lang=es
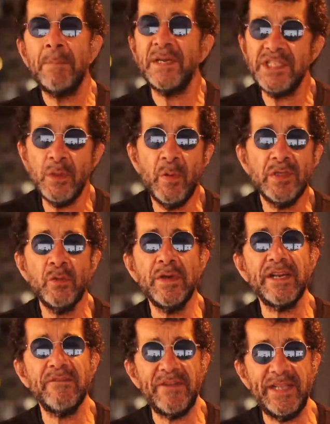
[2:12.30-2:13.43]
Pacheco es un
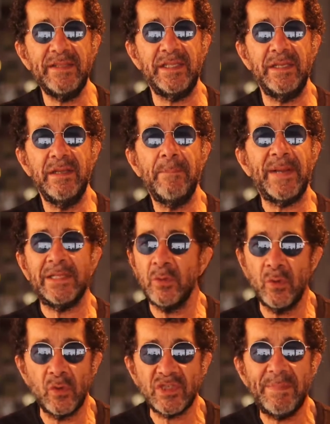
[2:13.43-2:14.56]
referente para
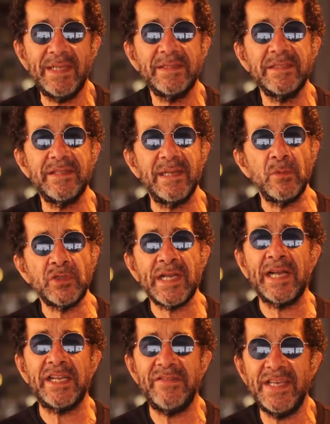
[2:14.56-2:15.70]
todos los amantes de la música
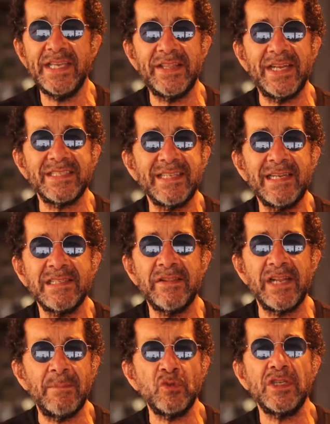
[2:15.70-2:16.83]
caribeña, de la salsa,
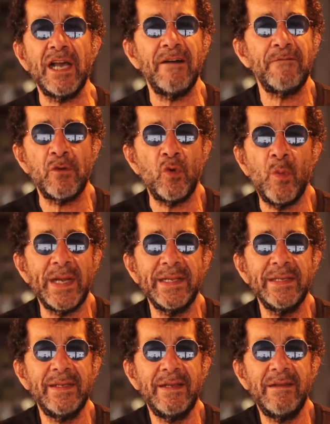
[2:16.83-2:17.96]
de la música
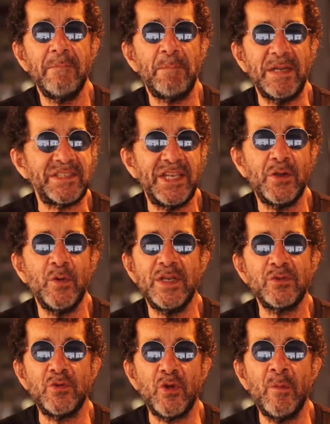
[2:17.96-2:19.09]
afrocubana. Pacheco
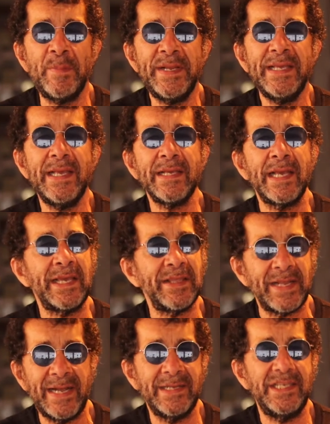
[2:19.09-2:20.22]
es un nombre que
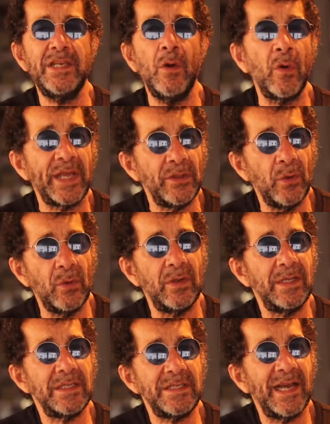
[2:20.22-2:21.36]
quedará o quedó
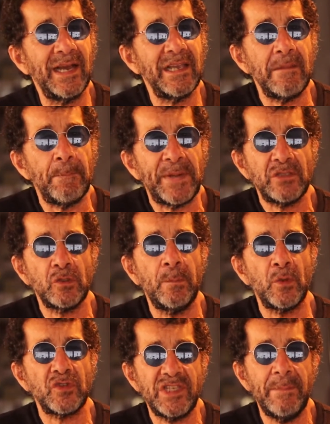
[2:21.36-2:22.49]
ya impreso
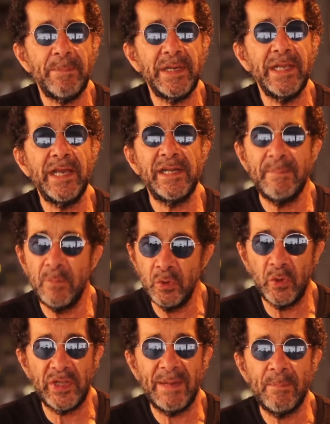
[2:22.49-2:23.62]
por siempre en el
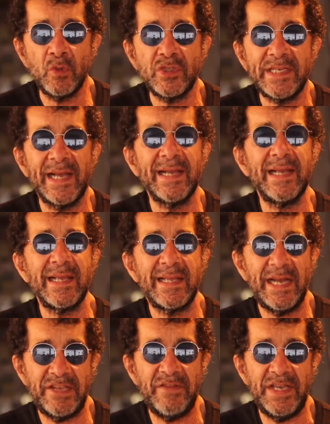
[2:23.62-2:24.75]
mundo de la música
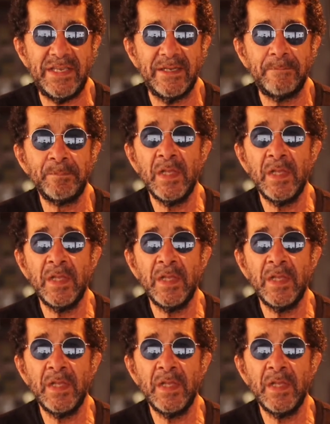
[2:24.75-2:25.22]
caribeña.